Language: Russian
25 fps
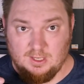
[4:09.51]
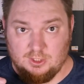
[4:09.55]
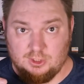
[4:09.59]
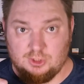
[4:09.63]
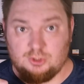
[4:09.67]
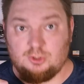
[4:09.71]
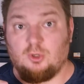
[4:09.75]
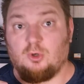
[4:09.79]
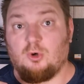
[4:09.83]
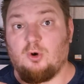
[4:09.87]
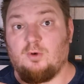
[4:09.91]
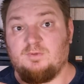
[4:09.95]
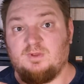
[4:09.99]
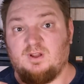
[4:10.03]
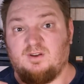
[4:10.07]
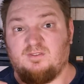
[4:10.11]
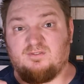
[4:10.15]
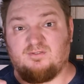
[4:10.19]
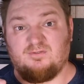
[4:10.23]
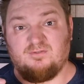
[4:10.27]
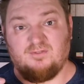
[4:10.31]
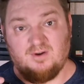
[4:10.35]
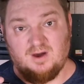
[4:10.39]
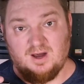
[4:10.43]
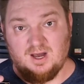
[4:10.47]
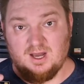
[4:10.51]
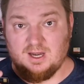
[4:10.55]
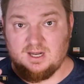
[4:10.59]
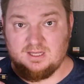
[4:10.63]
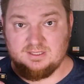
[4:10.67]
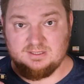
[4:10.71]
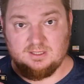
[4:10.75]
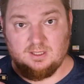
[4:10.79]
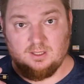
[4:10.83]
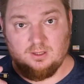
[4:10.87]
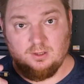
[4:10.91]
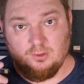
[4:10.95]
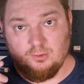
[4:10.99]
что ровно в два
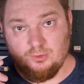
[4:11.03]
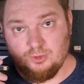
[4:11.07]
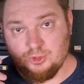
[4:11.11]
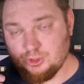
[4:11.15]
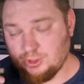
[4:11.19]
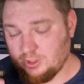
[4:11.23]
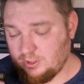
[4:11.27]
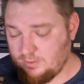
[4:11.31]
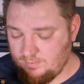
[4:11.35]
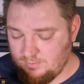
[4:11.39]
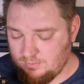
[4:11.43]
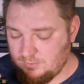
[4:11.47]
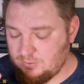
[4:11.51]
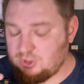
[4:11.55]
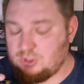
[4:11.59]
раза лучше,